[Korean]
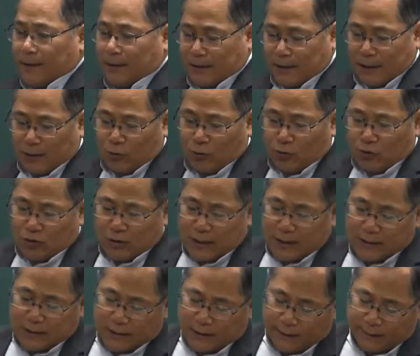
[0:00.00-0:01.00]
자, 요
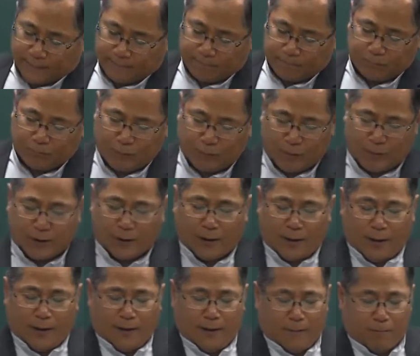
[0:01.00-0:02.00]
중에서
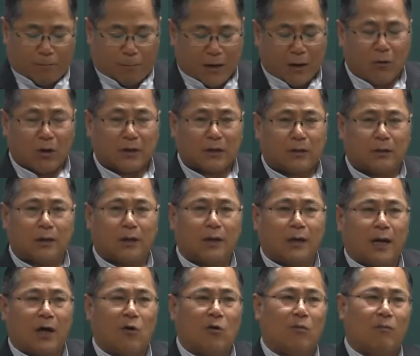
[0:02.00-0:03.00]

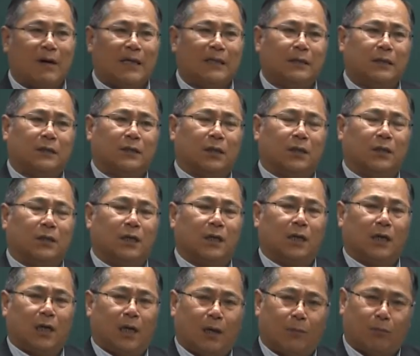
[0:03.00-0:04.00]
배웠던 내용만
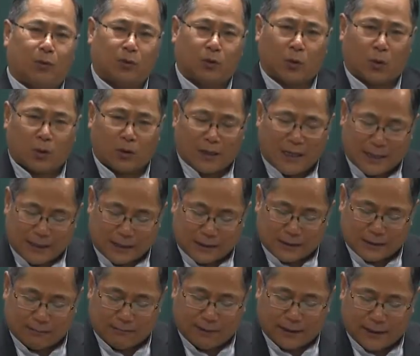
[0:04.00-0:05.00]
정리를 해 보도록
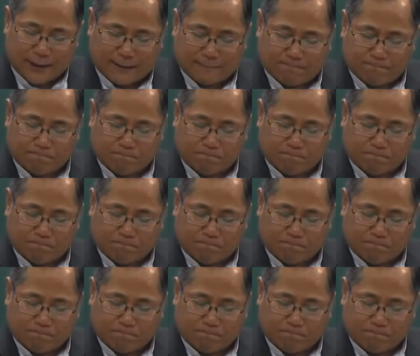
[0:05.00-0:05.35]
하겠습니다.